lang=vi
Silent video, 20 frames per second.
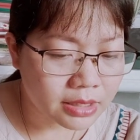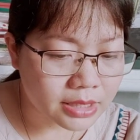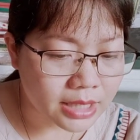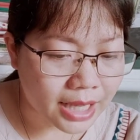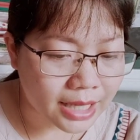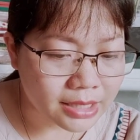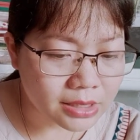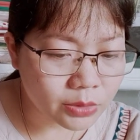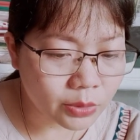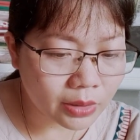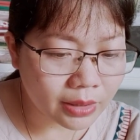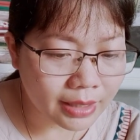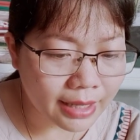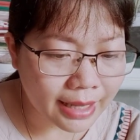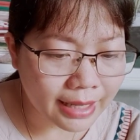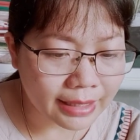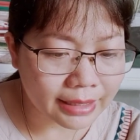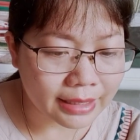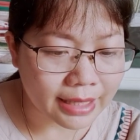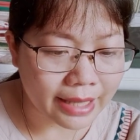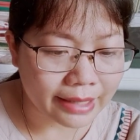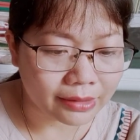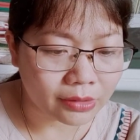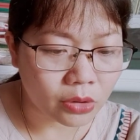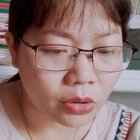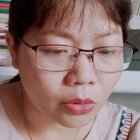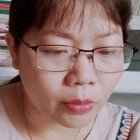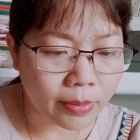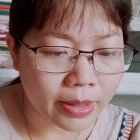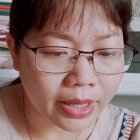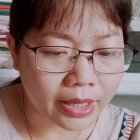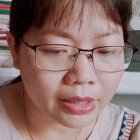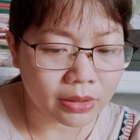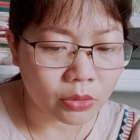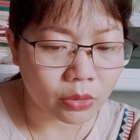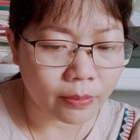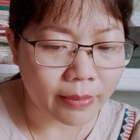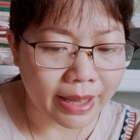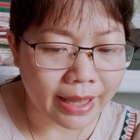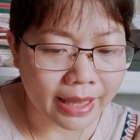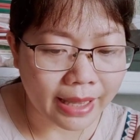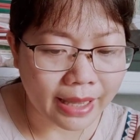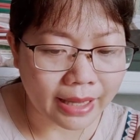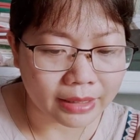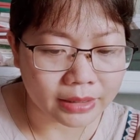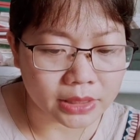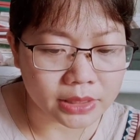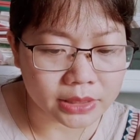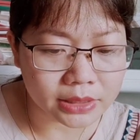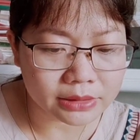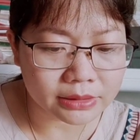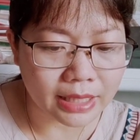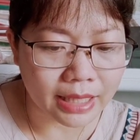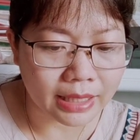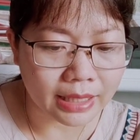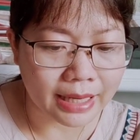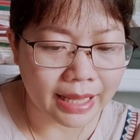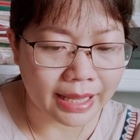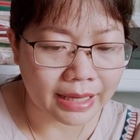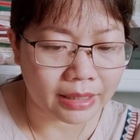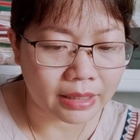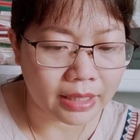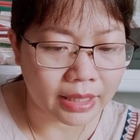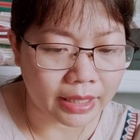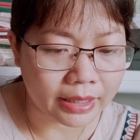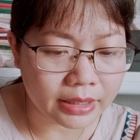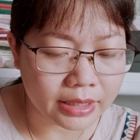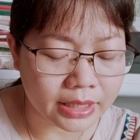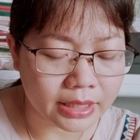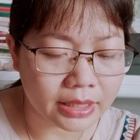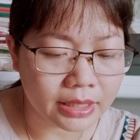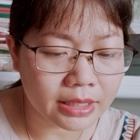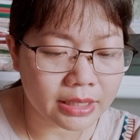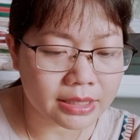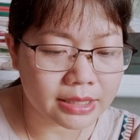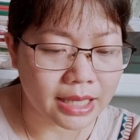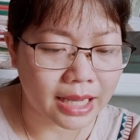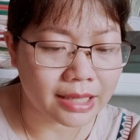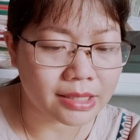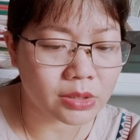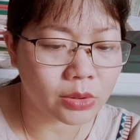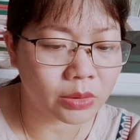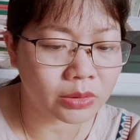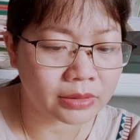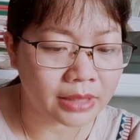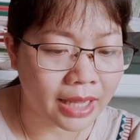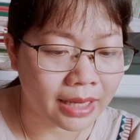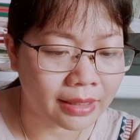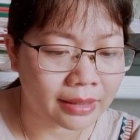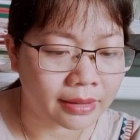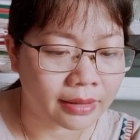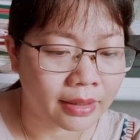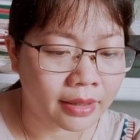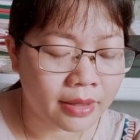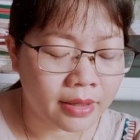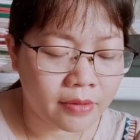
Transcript: xã Xuân Lai, làng nổ bể của bà Hàng Nước thành làng lễ nghĩa, xã Xuân Thành.